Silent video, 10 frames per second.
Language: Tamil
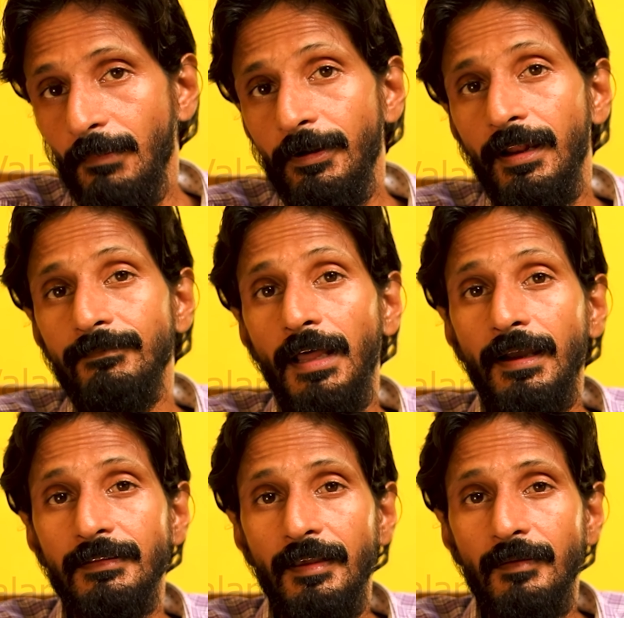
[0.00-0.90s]
எப்படியெல்லாம்
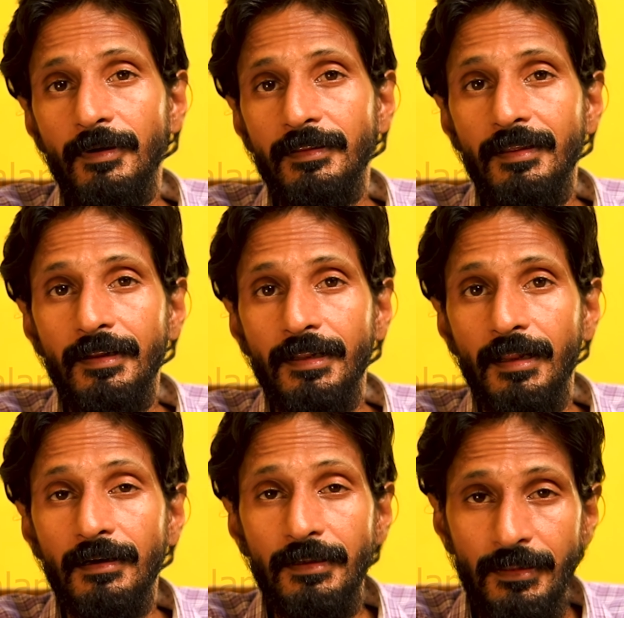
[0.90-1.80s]
தாக்கத்தை ஏற்படுத்தி
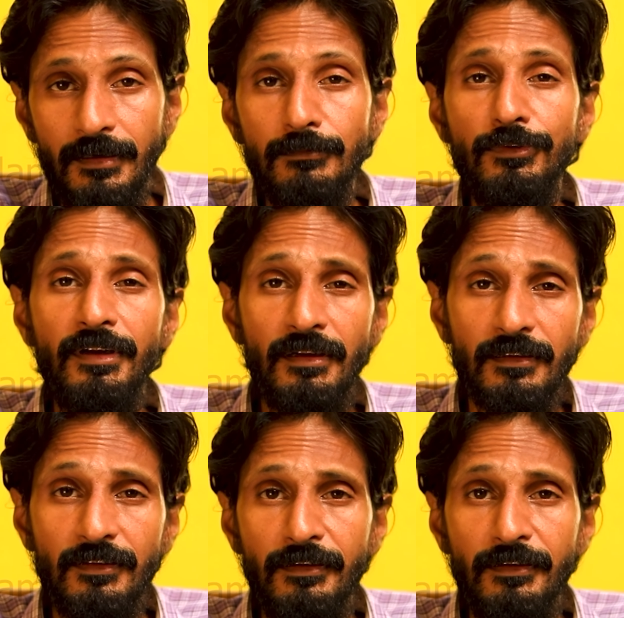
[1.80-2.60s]
இருக்கிறார்கள் இதற்கு முன்னர்